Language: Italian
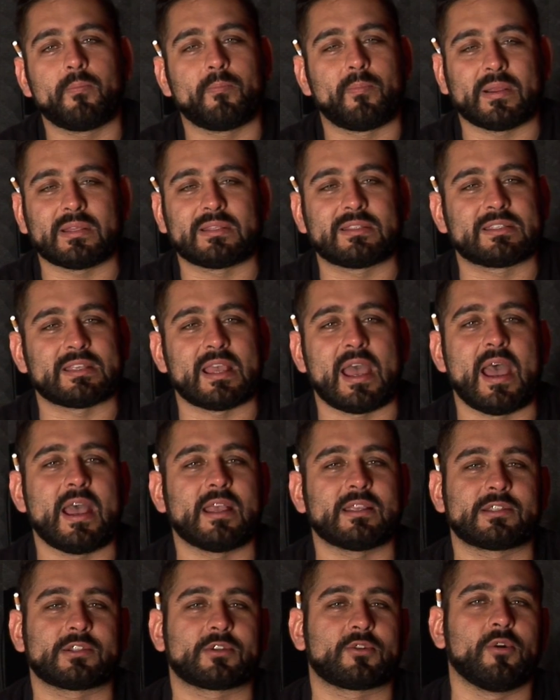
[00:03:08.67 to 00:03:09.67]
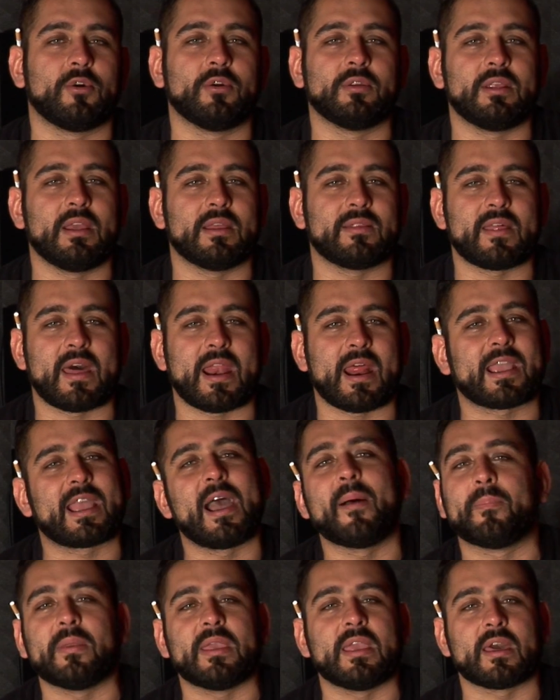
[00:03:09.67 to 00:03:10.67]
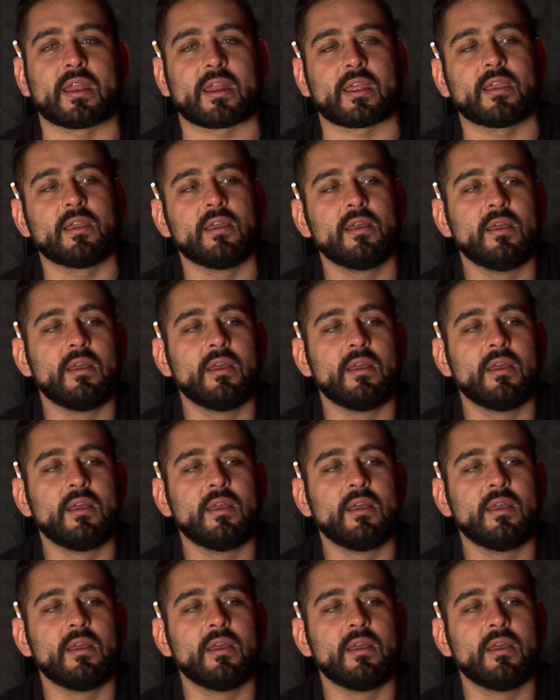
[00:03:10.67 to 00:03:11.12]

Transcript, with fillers: pazzesco di andare a capire.